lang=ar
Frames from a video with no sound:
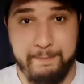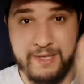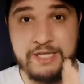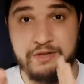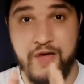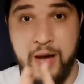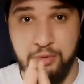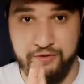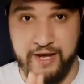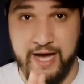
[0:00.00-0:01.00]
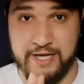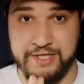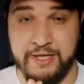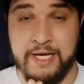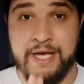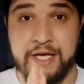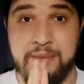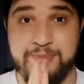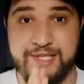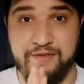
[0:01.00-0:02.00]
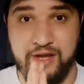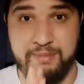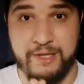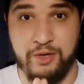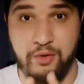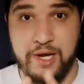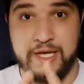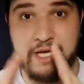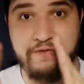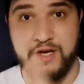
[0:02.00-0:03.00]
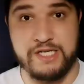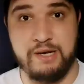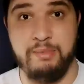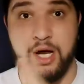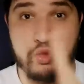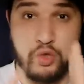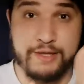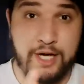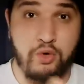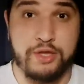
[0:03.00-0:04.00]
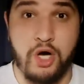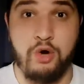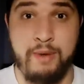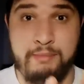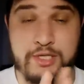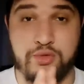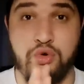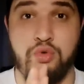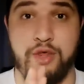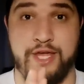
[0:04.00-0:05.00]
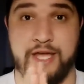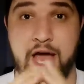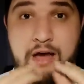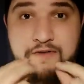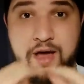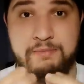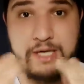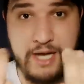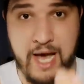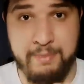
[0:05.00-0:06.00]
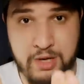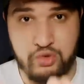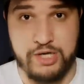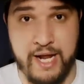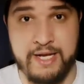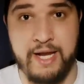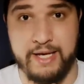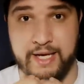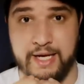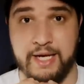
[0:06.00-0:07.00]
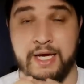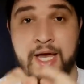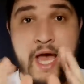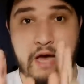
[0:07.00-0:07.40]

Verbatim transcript: باش نتفاهموا في حاجه كاين بزاف عباد يقول لك كيفاش المرض وكذا وكذا هما يسووا الوضعيه افهم كلامي واش راني نحكي لك